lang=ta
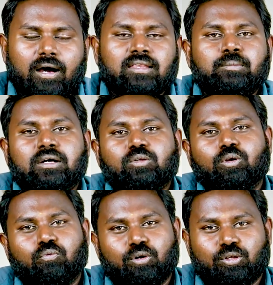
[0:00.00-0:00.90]
மாதம்
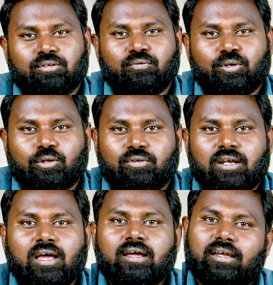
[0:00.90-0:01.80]
மாதம் ஒரு ஃபோர் தௌசண்ட் ஃபோர்
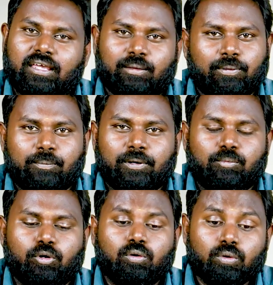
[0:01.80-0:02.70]
தௌசண்டாக நீங்கள் பே
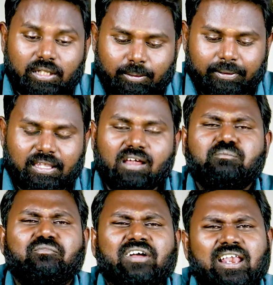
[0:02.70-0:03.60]
பண்ண முடியும் இதை பற்றின
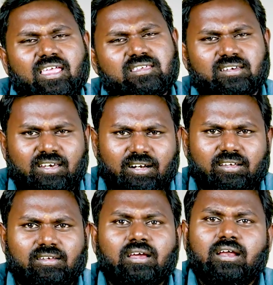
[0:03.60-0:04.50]
வேறு ஏதாவது
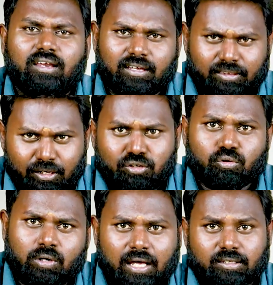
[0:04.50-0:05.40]
டீட்டெயில்ஸ் நீங்கள்
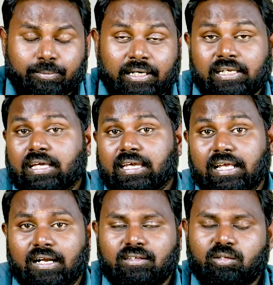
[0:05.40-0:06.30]
தெரிஞ்சுக்கணும்னு ஆசைப்பட்டீங்கன்னா
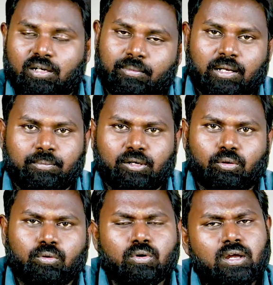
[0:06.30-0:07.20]
கீழே டிஸ்கிரிப்ஷன் நம்ம நம்பர்
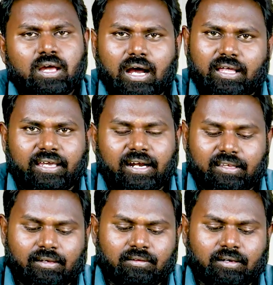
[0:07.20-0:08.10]
இருக்கும் அதை
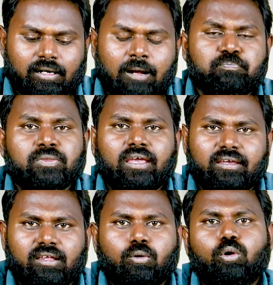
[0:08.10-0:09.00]
கேட்டு தெரிஞ்சுக்கலாம்
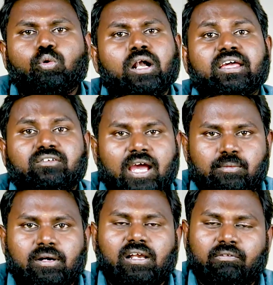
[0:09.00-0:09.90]
இந்த கோர்ஸில் நீங்கள்
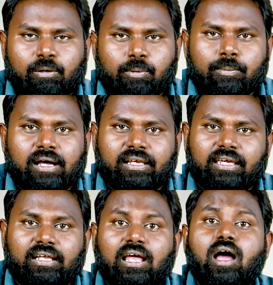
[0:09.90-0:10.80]
ஜாயின் பண்ணுறதுக்கு விருப்பமாக
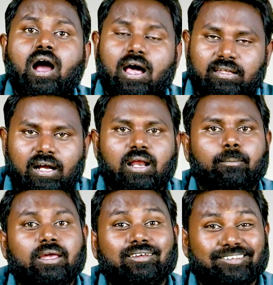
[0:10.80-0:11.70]
இருக்கீங்கன்னா அதுக்கான
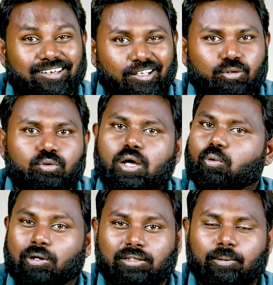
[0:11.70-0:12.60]
அப்ளிகேஷன் லிங்க்கும்
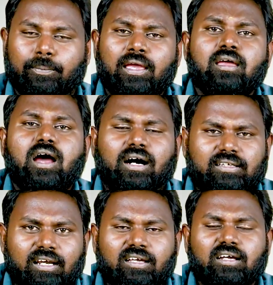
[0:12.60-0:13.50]
நான் கொடுத்துருப்பேன்
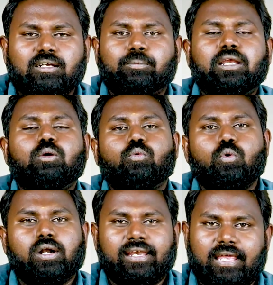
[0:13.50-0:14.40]
அந்த லிங்க்கை கிளிக் பண்ணி
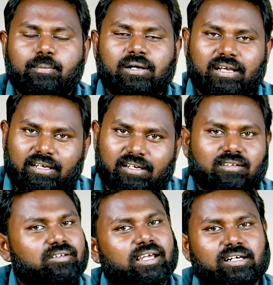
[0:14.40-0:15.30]
உங்களுடைய நேம் அண்ட்
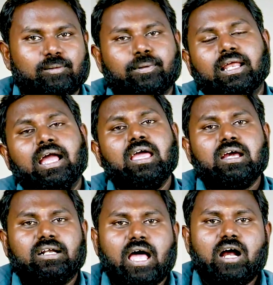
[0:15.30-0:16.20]
டீட்டெயில்ஸை வந்து என்ட்ரி பண்ணுங்கள்
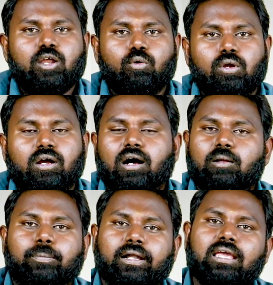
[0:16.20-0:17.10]
நாங்களே உங்களுக்கு
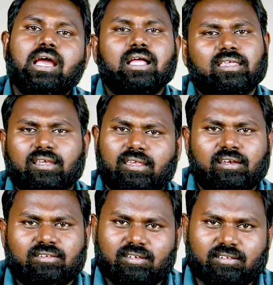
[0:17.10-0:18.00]
கால் பண்ணி அந்த
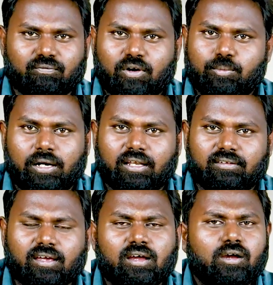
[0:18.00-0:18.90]
ரிஜிஸ்ட்ரேஷன்
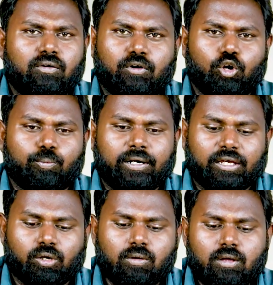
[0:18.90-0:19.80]
ஃபார்மாலிட்டிஸை ஃபாலோ
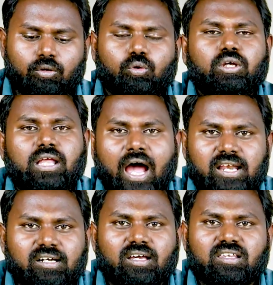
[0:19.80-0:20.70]
பண்ணிக்கிறோம் ஸோ இந்த
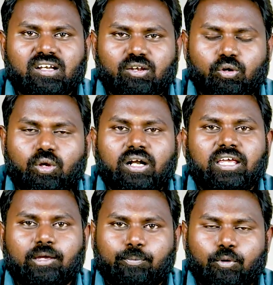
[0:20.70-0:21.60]
ஆயில் அண்ட் கேஸ் இண்டஸ்ட்ரிக்குள்ளே
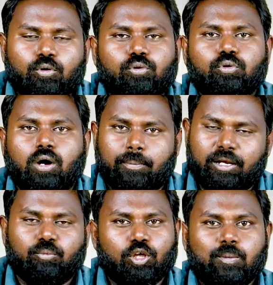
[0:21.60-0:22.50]
நீங்கள் போகணும்
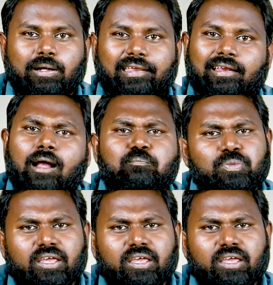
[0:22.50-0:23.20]
அப்படின்னு முடிவு பண்ணிட்டீங்கன்னா